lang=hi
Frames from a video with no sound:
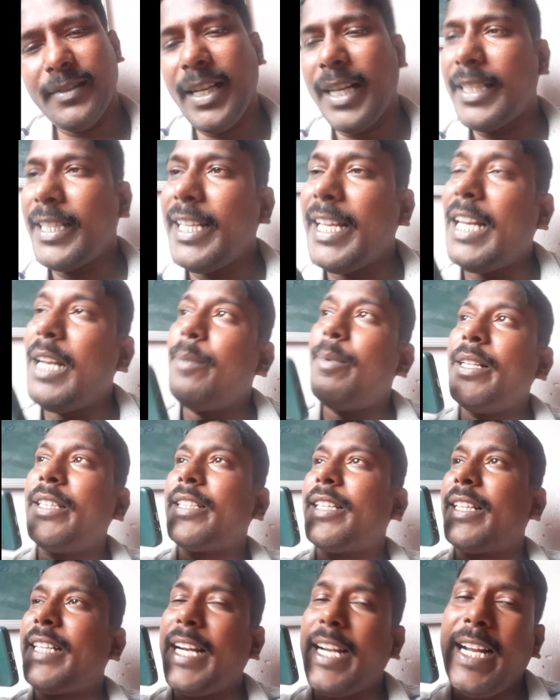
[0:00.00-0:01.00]
ना कि
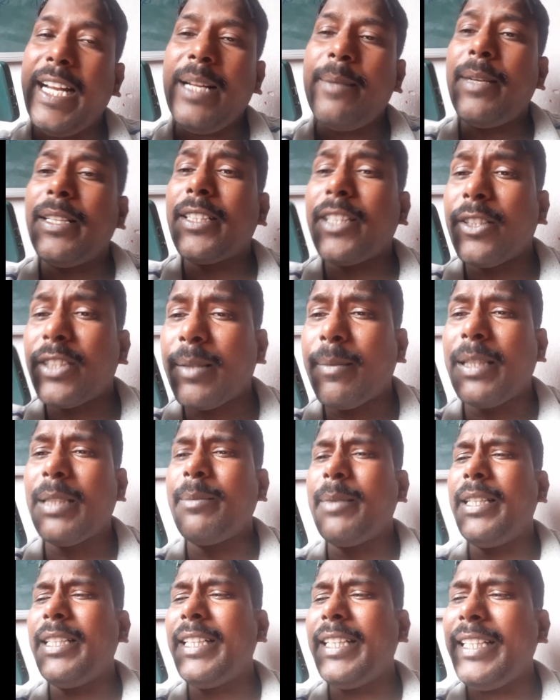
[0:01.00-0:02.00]
एलेवेंथ का एलेवेंथ का समझ
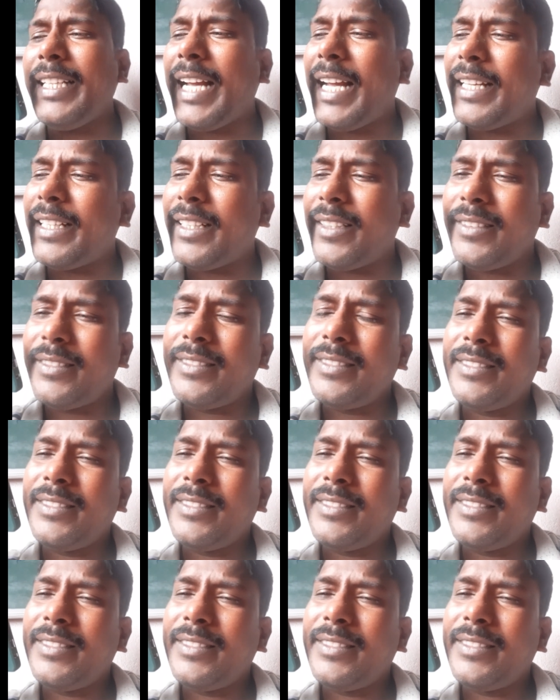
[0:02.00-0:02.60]
में ही नहीं आएगा